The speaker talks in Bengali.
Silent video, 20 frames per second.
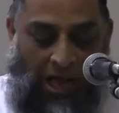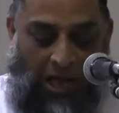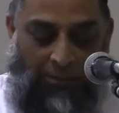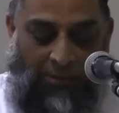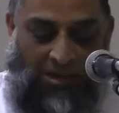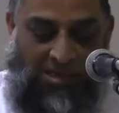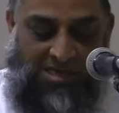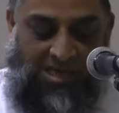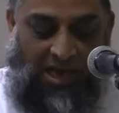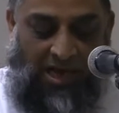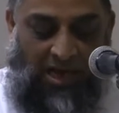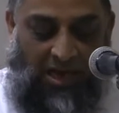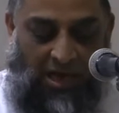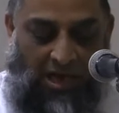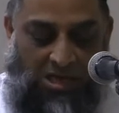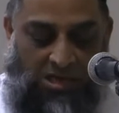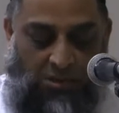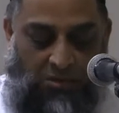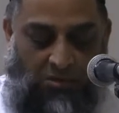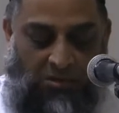আমি চাই
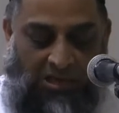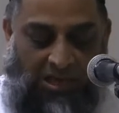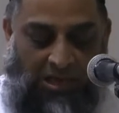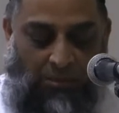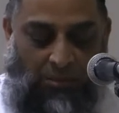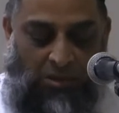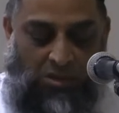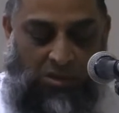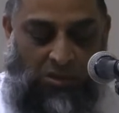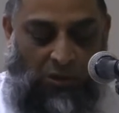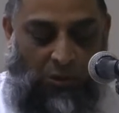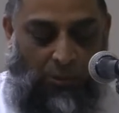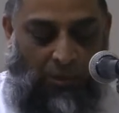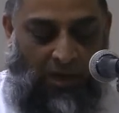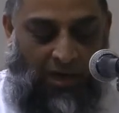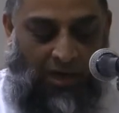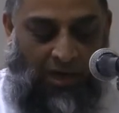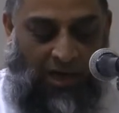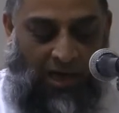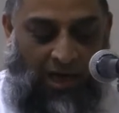না শুনতে
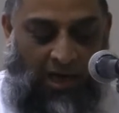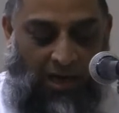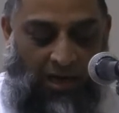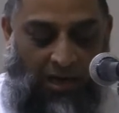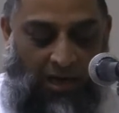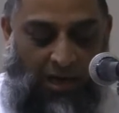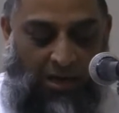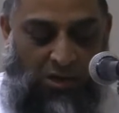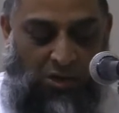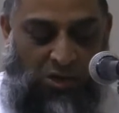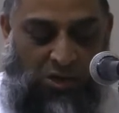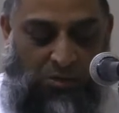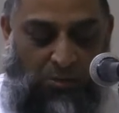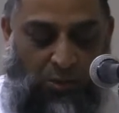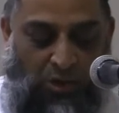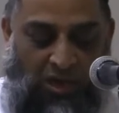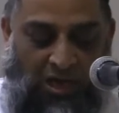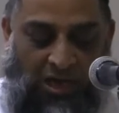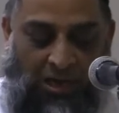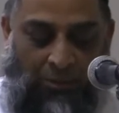মজলুমের কান্না
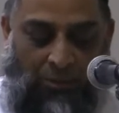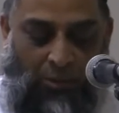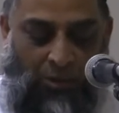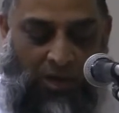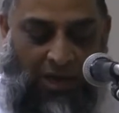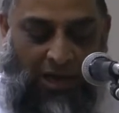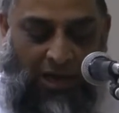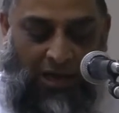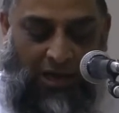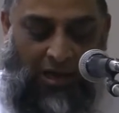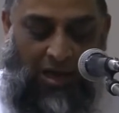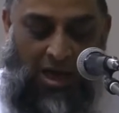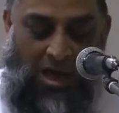দুশ্মনের মুখে